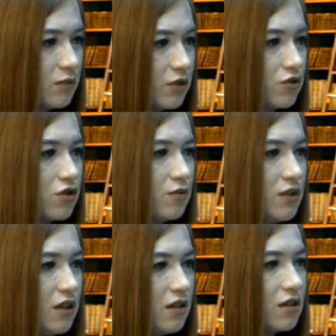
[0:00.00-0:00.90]
молодежные
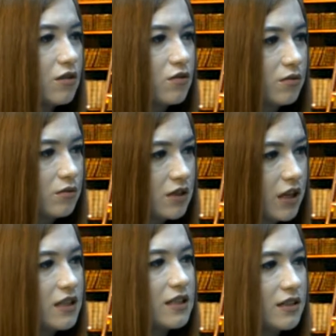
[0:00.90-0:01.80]
объединения, которые
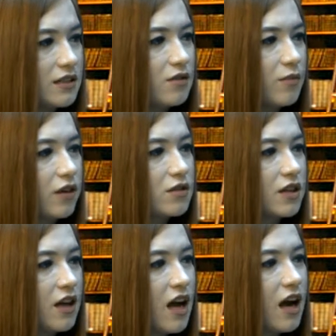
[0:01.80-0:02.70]
старательно
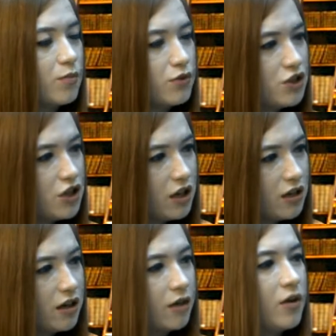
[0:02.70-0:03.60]
занимаются
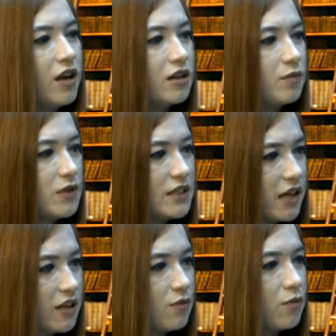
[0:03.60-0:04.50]
обучением, написанием